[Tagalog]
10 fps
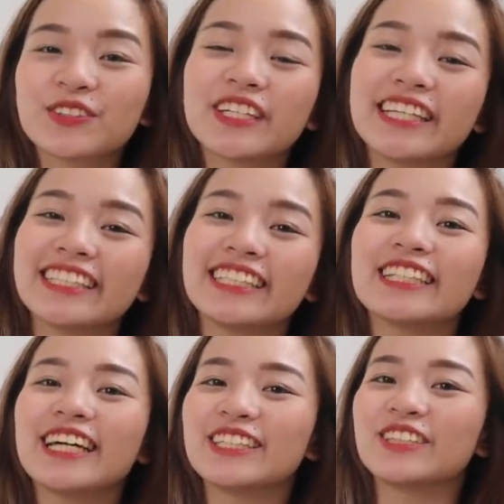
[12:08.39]
Kung
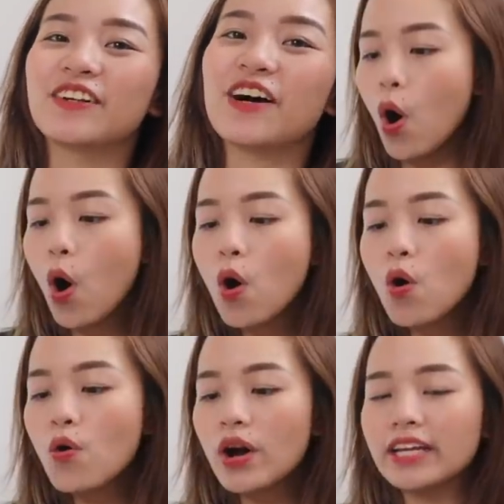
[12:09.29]
naiintindihan nyo. Ako,
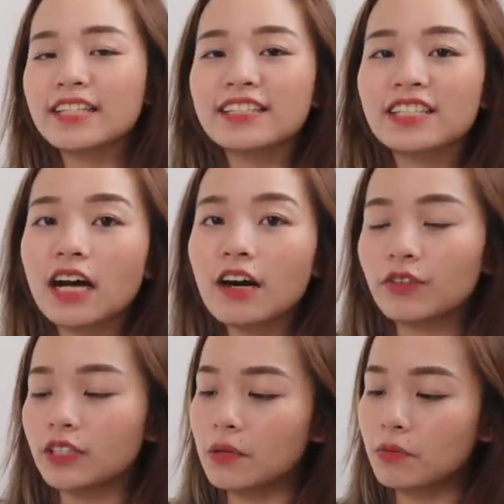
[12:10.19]
oh, yun na siya.
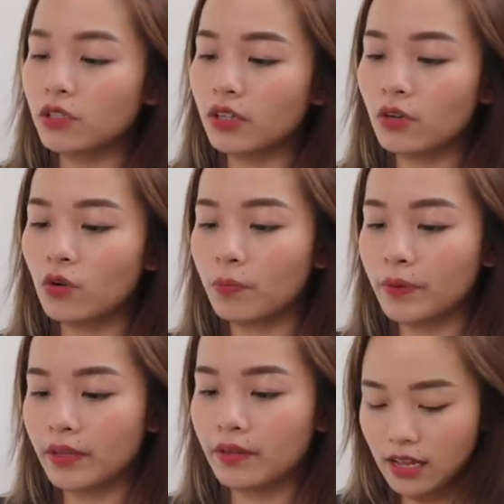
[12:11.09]
First time ko siyang
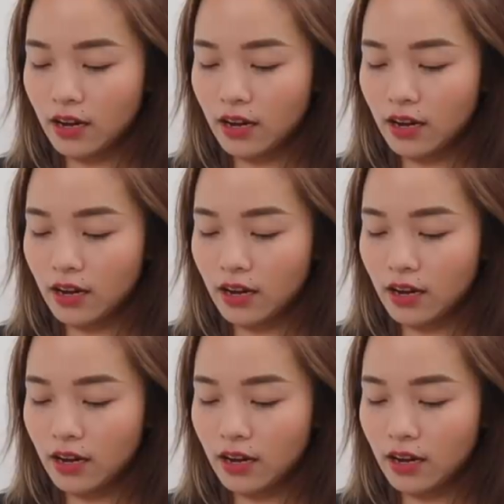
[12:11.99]
i-open.